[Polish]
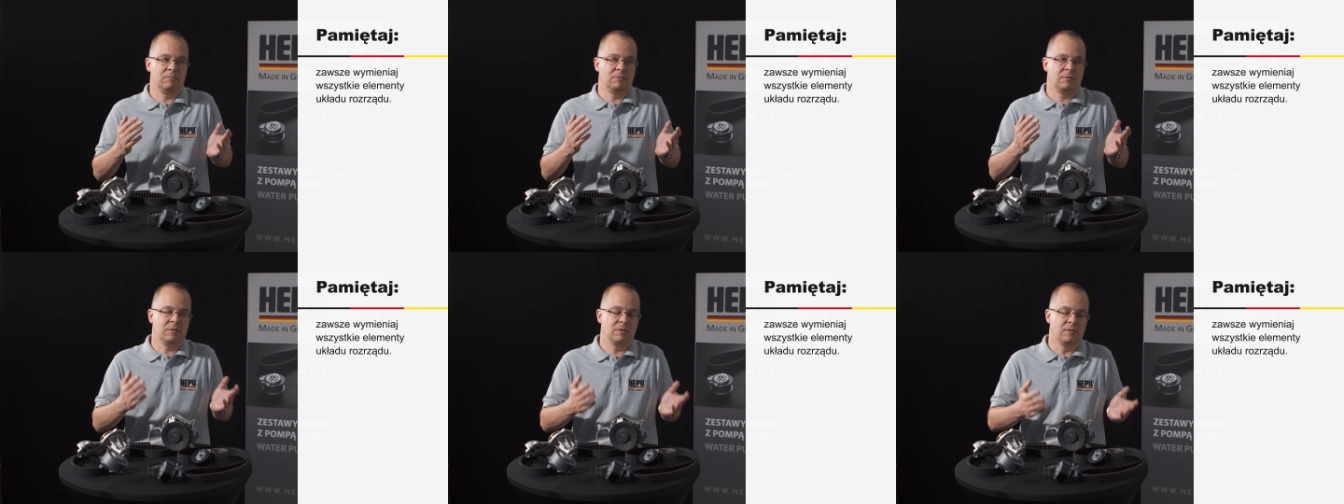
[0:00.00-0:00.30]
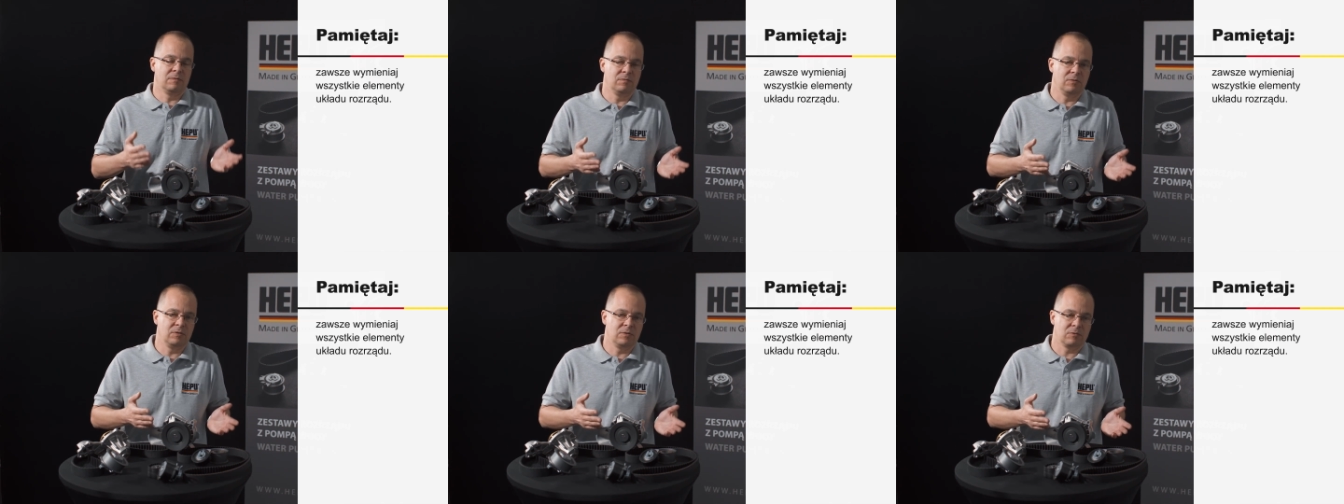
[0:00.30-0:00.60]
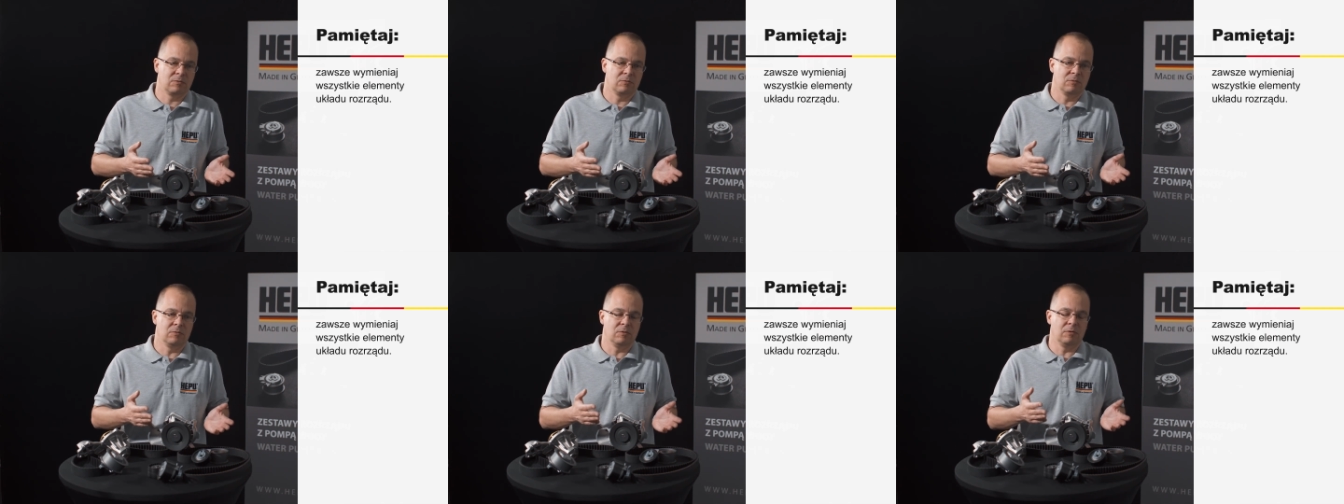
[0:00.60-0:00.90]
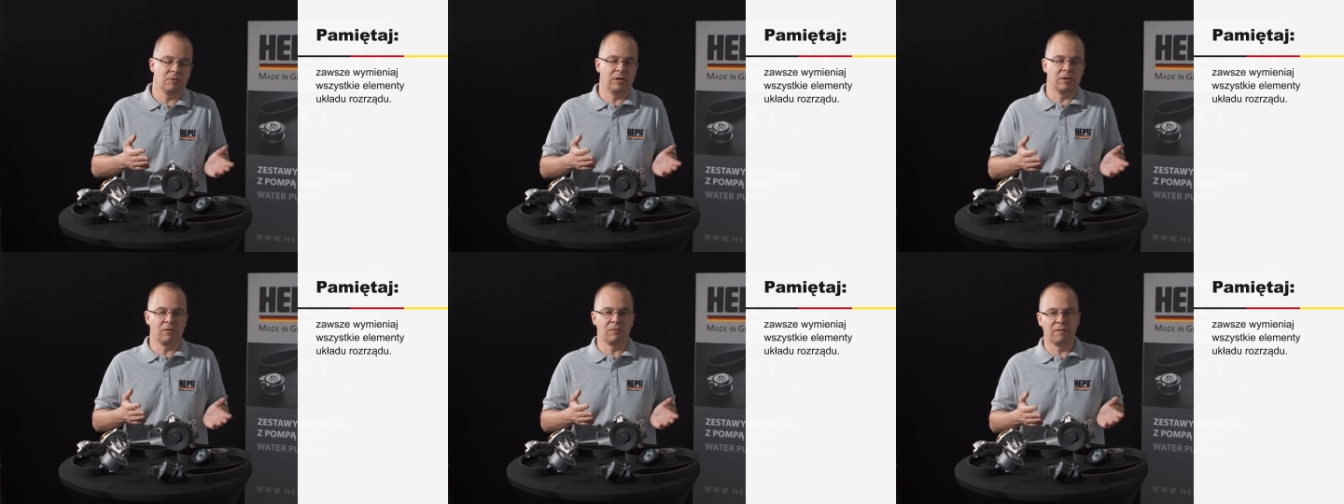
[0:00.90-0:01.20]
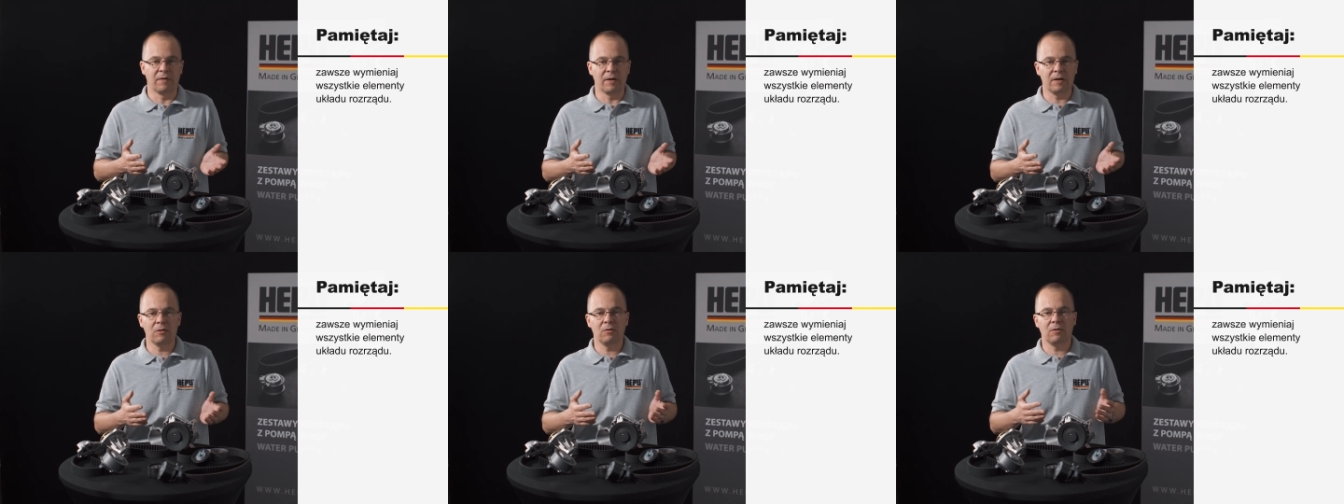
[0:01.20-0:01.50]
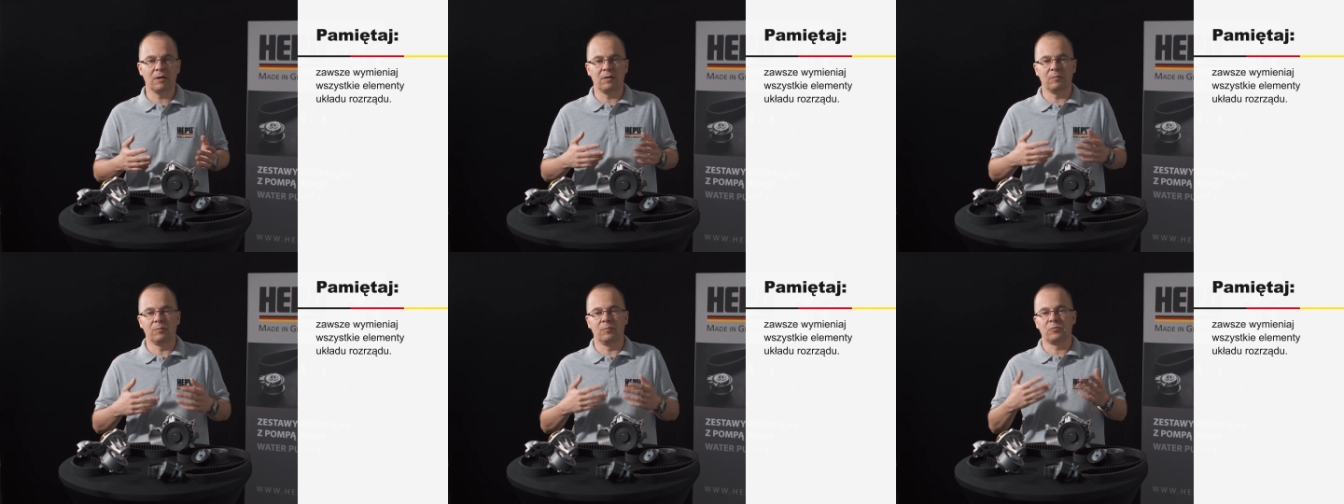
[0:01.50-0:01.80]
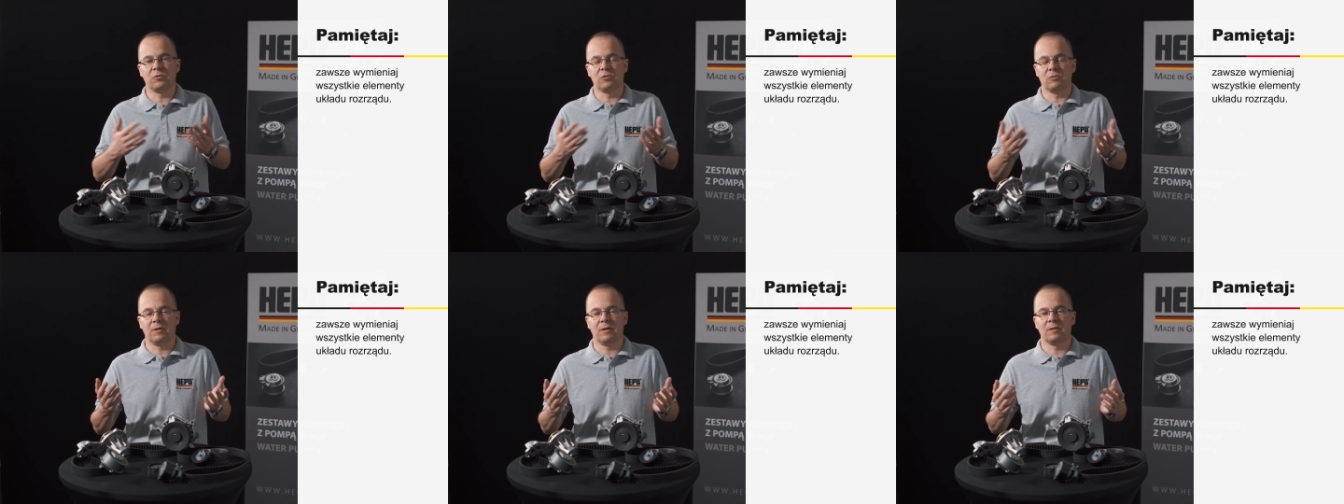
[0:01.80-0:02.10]
serwisu olejowego, albo
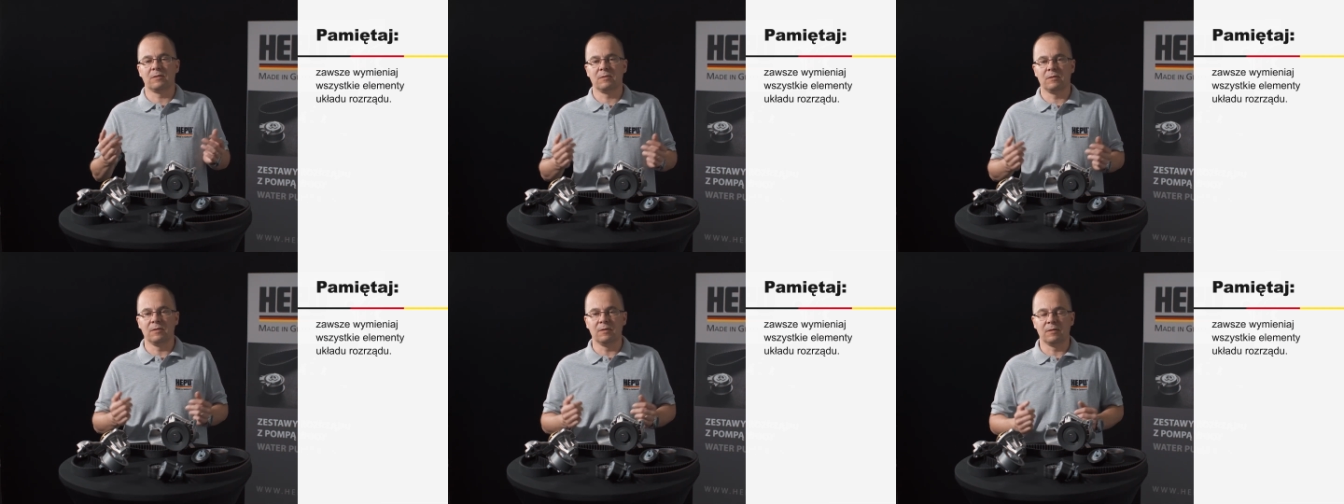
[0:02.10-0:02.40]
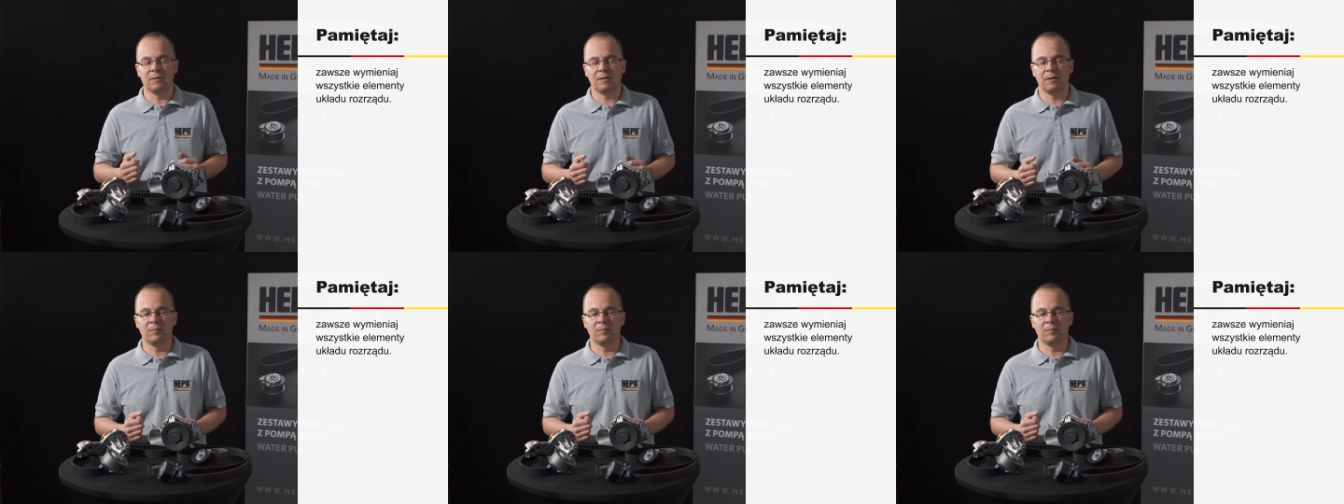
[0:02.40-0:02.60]
przy okazji